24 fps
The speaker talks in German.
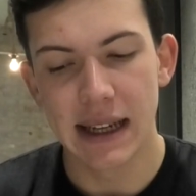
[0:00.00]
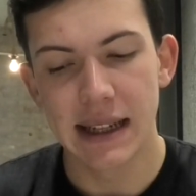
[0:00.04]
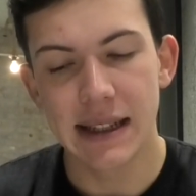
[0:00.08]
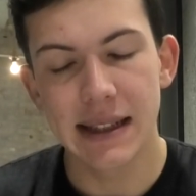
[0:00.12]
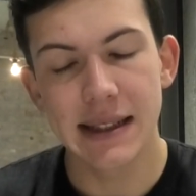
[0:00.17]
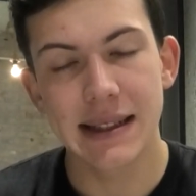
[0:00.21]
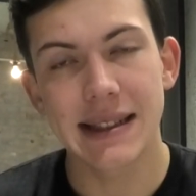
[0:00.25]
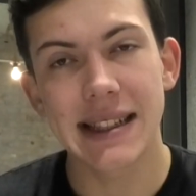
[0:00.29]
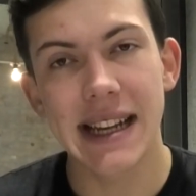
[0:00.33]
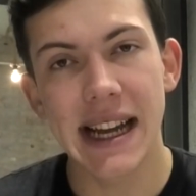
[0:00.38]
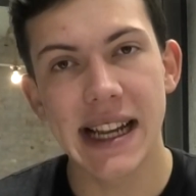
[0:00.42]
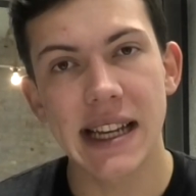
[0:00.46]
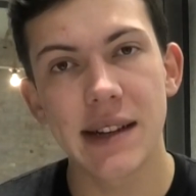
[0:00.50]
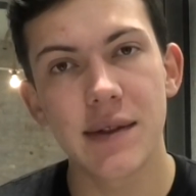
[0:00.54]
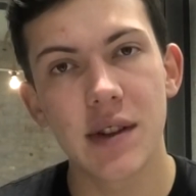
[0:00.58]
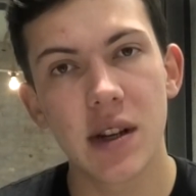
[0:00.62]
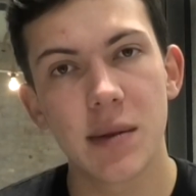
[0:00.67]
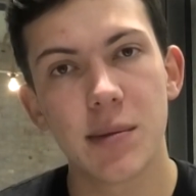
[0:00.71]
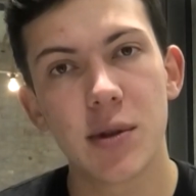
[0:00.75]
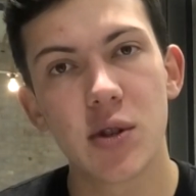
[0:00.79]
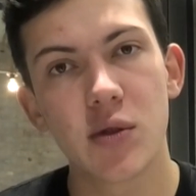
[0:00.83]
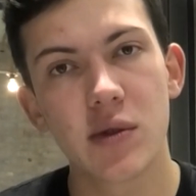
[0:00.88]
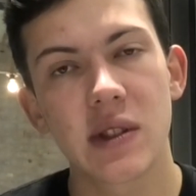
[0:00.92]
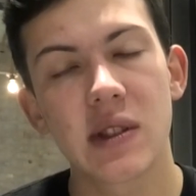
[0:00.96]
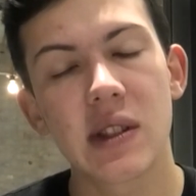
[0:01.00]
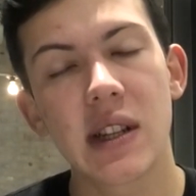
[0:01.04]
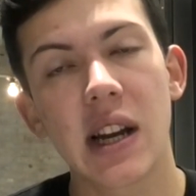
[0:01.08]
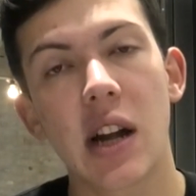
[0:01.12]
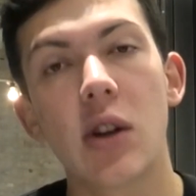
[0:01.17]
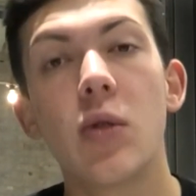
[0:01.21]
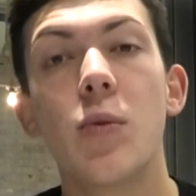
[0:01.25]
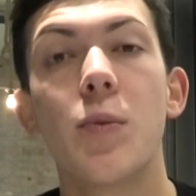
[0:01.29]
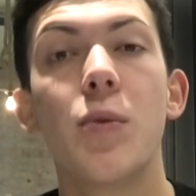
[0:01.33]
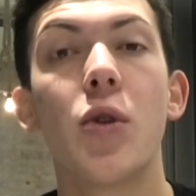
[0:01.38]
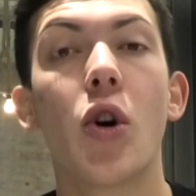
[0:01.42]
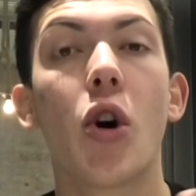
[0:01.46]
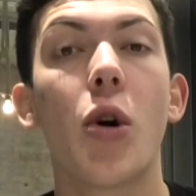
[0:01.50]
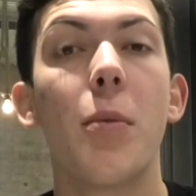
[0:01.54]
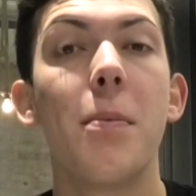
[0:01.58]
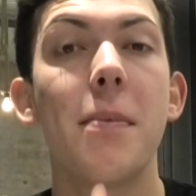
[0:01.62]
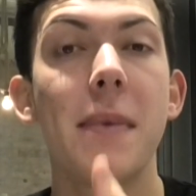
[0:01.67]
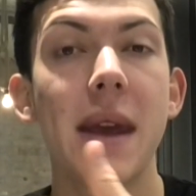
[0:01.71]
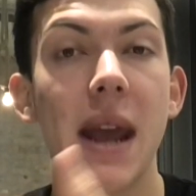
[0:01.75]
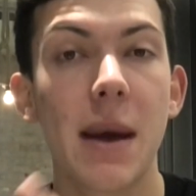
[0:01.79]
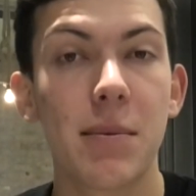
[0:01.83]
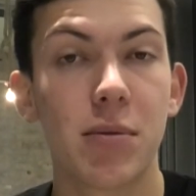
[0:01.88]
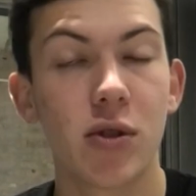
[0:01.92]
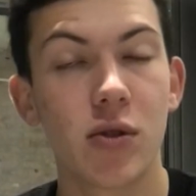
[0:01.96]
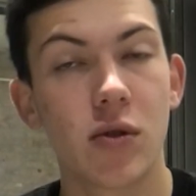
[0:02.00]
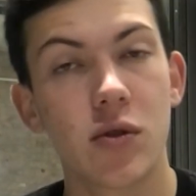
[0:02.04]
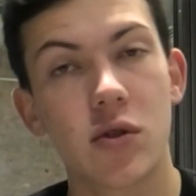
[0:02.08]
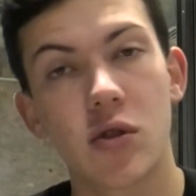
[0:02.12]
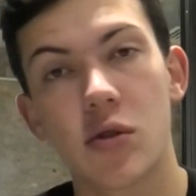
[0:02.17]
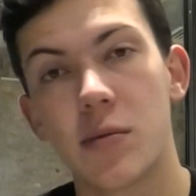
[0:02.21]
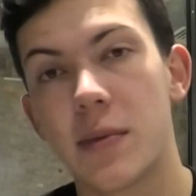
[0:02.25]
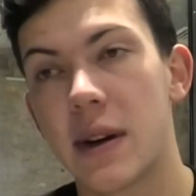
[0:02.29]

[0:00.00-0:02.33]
dieses Geld ja wieder benutzen kann, um noch mehr Produkte,